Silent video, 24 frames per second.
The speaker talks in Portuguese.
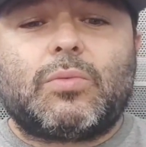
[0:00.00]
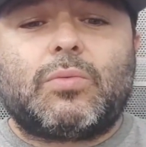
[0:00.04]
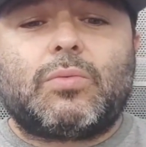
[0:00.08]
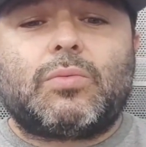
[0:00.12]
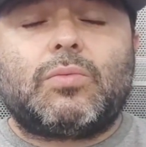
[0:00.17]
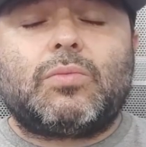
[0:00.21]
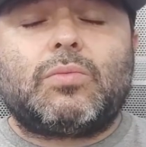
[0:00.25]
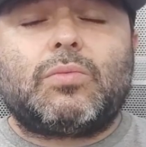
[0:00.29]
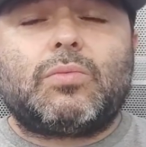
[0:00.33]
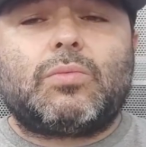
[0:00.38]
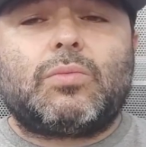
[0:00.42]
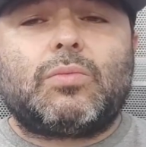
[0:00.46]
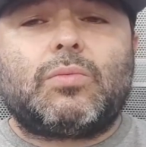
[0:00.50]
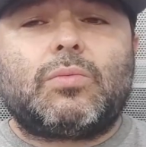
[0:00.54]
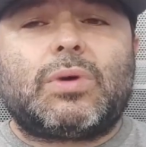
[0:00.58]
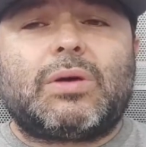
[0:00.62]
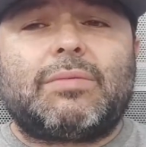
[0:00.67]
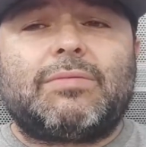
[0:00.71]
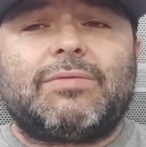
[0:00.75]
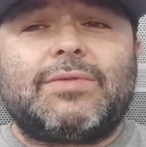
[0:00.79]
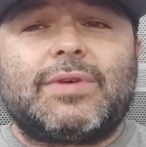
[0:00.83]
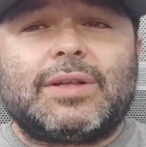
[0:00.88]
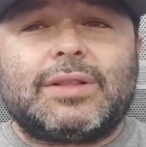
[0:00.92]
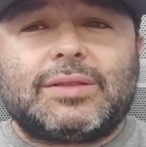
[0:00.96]
um,
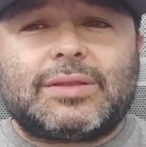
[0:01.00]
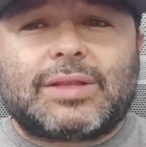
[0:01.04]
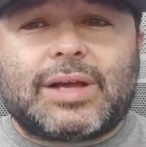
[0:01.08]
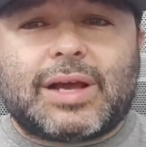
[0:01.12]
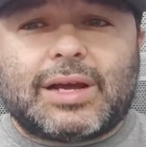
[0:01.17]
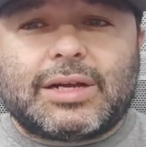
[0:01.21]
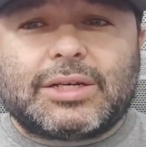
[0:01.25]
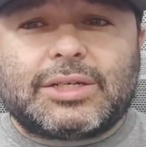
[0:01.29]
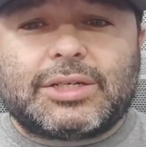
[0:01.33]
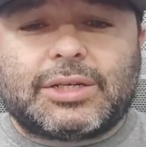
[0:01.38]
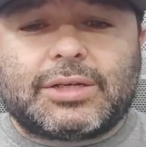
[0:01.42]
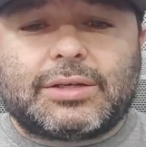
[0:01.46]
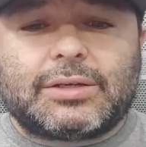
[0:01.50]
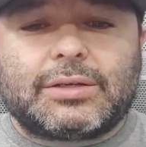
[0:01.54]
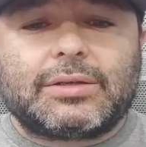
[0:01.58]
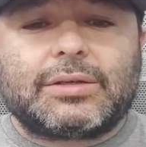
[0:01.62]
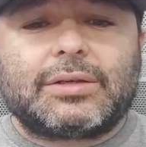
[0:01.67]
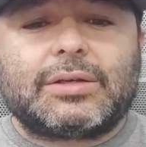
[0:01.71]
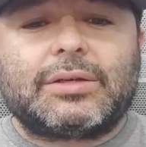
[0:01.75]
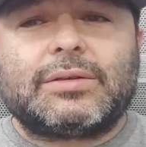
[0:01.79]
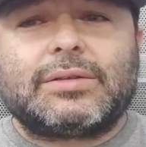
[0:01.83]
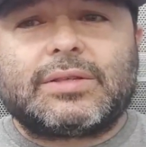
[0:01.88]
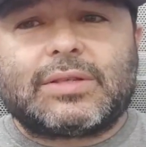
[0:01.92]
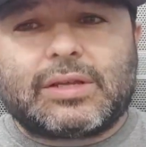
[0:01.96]
uma vantagem,
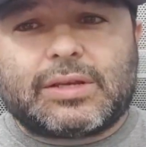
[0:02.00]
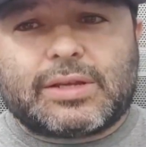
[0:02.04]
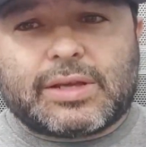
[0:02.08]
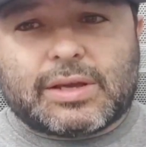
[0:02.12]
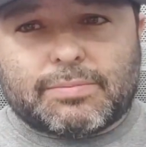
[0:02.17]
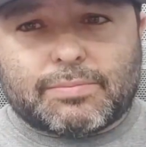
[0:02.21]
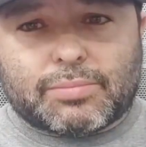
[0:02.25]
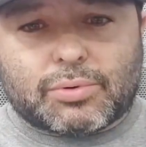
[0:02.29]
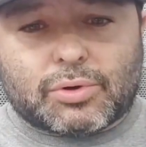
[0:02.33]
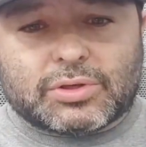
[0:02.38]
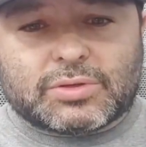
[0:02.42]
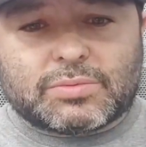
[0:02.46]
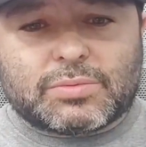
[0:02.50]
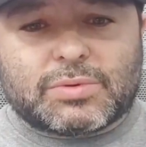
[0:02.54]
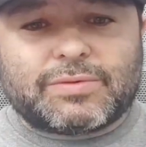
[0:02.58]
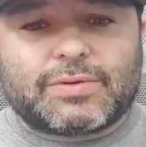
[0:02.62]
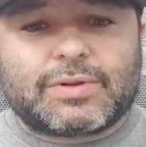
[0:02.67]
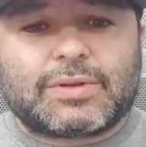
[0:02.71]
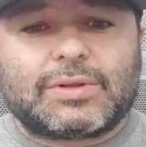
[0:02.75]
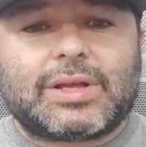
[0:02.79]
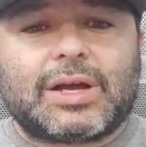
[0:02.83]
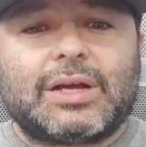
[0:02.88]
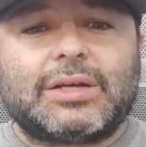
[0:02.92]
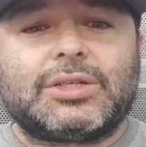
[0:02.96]
que seria a próxima
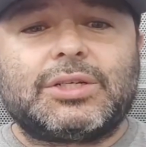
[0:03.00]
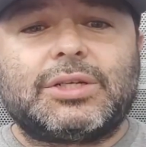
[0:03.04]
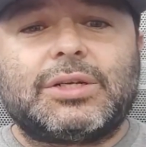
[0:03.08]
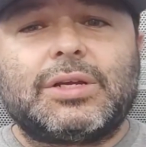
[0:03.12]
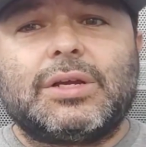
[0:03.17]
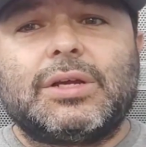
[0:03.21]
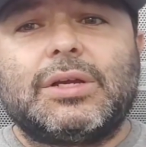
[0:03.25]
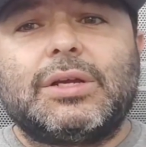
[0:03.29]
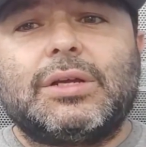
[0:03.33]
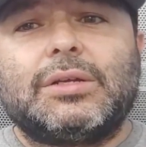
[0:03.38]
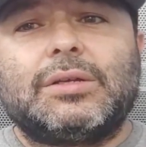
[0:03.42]
vantagem,